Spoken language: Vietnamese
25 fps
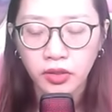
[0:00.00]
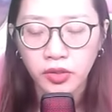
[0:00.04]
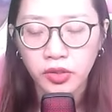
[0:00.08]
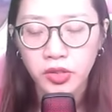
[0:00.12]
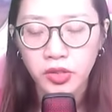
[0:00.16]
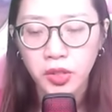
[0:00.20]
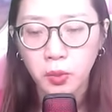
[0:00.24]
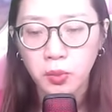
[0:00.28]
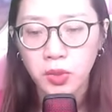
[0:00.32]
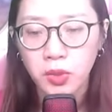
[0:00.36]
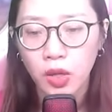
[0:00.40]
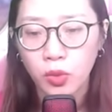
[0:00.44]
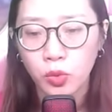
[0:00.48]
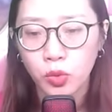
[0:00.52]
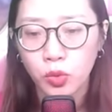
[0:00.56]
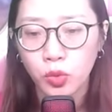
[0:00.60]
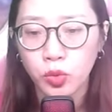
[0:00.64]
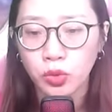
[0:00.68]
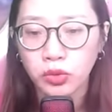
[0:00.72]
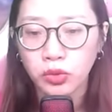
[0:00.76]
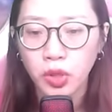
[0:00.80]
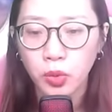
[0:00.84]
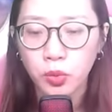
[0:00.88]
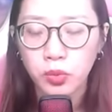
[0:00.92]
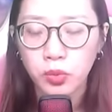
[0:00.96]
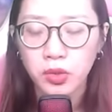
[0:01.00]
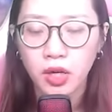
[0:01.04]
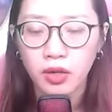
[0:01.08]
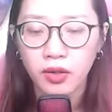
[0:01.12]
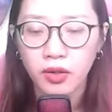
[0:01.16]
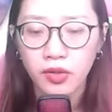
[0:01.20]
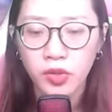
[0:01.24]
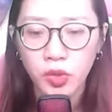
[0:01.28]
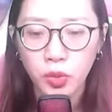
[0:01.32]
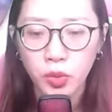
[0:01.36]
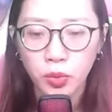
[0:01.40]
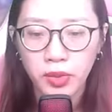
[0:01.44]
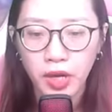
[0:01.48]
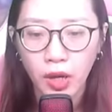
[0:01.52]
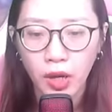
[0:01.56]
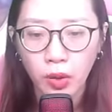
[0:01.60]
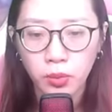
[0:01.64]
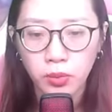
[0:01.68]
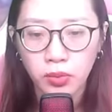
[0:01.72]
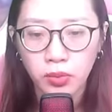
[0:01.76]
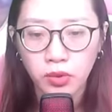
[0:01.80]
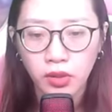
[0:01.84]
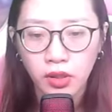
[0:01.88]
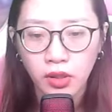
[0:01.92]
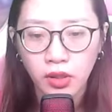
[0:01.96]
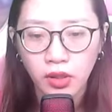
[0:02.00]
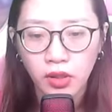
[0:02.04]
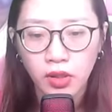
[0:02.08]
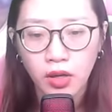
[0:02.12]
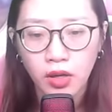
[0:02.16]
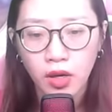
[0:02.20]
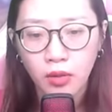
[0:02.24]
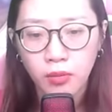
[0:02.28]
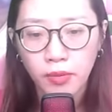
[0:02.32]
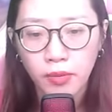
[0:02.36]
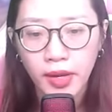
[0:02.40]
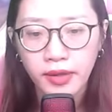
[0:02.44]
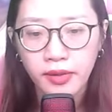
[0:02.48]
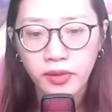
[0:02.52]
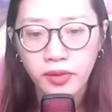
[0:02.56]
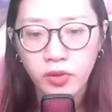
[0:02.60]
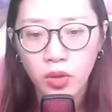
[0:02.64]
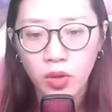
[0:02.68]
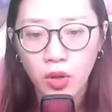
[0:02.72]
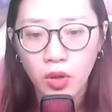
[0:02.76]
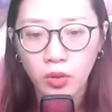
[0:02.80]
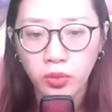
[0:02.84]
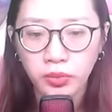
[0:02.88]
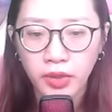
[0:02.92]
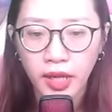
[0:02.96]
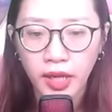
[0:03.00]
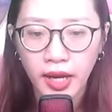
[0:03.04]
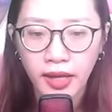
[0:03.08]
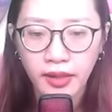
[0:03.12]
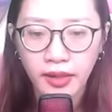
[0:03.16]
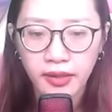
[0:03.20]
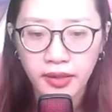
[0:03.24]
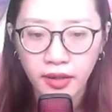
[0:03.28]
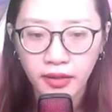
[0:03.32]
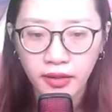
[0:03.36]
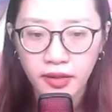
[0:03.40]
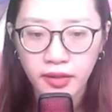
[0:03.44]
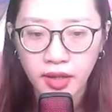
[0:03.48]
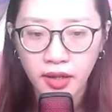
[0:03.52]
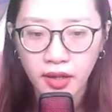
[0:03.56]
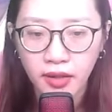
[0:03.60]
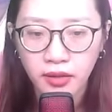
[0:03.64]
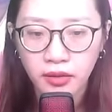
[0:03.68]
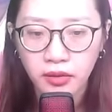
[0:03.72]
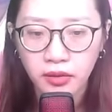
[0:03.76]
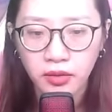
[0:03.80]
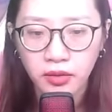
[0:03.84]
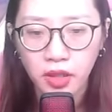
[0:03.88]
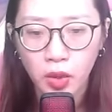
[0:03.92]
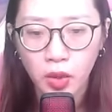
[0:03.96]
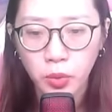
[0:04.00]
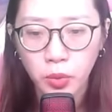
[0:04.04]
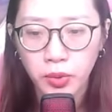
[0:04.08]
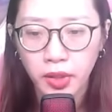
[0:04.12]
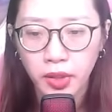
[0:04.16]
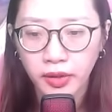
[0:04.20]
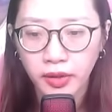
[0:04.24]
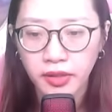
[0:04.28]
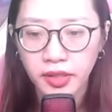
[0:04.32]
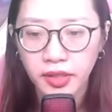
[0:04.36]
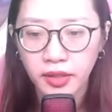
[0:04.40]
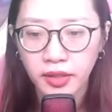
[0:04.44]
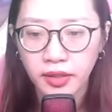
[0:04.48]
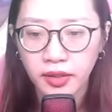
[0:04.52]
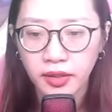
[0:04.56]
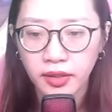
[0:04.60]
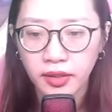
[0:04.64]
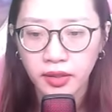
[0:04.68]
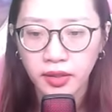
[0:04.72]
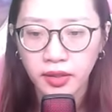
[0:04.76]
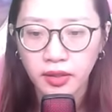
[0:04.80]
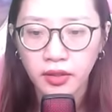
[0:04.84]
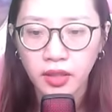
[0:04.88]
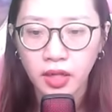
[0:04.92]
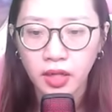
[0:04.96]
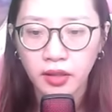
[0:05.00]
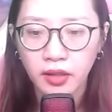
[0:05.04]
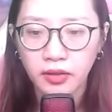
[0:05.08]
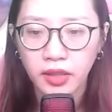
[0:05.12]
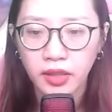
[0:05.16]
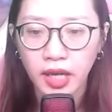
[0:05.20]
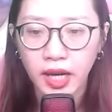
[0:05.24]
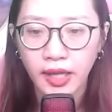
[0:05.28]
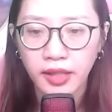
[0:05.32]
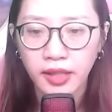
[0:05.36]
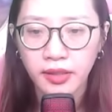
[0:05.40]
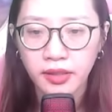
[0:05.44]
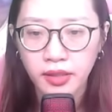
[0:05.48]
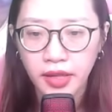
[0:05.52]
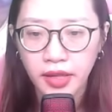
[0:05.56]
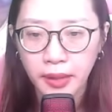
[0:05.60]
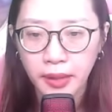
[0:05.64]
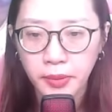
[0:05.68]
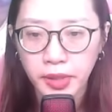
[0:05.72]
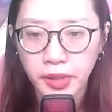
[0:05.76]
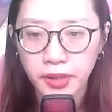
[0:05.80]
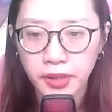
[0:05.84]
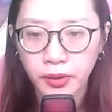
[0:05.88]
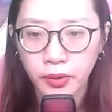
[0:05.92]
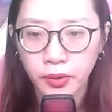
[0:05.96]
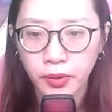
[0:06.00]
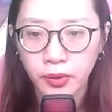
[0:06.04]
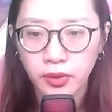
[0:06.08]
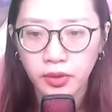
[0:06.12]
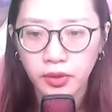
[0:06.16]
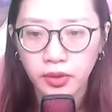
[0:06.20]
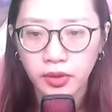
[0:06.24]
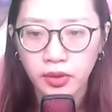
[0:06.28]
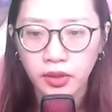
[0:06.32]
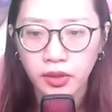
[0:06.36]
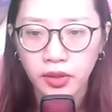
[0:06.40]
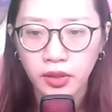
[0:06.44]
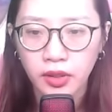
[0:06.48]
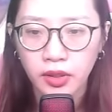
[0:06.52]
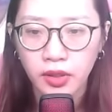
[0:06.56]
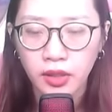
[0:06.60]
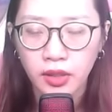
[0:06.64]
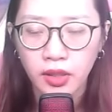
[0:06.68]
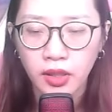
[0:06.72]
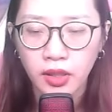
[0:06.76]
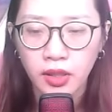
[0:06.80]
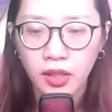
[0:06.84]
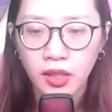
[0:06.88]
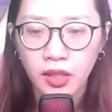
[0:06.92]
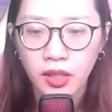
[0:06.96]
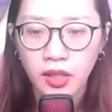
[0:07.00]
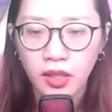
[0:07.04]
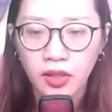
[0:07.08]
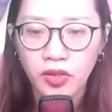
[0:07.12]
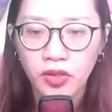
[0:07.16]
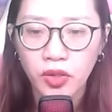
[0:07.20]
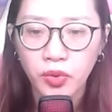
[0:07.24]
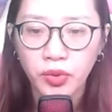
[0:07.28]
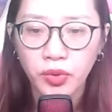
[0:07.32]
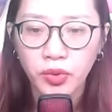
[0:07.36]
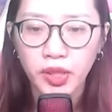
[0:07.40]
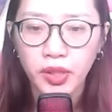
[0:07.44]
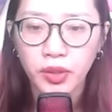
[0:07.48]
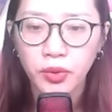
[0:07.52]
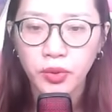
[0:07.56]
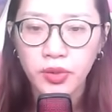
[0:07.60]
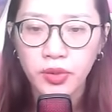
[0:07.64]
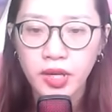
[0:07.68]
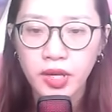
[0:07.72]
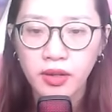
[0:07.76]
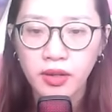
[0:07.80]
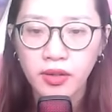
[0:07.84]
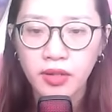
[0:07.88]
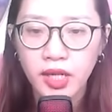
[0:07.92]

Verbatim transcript: Trong lòng của Tống Ngật rung động, con mắt của ông ta giật giật, không nói gì, thần thái cam chịu. Lục Nghiêu giơ